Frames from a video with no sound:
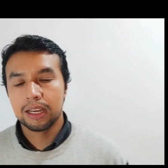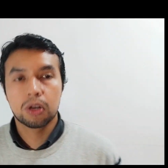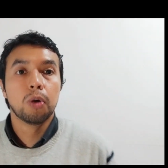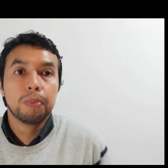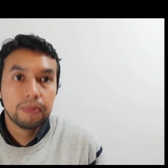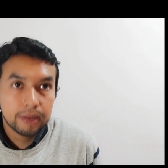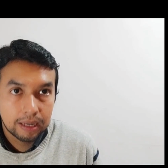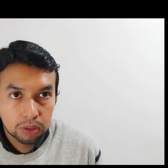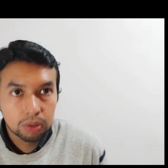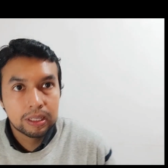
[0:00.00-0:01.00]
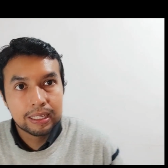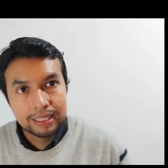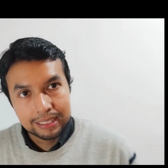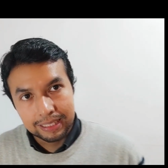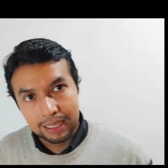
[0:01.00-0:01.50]
convivir, donde
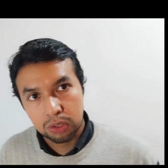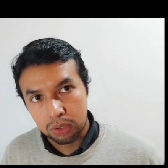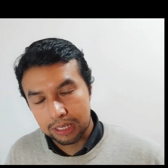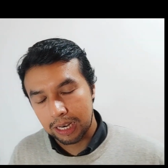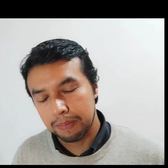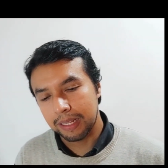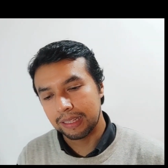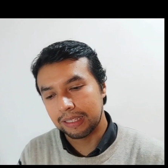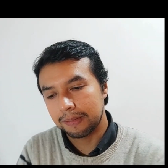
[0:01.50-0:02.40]
existir socialmente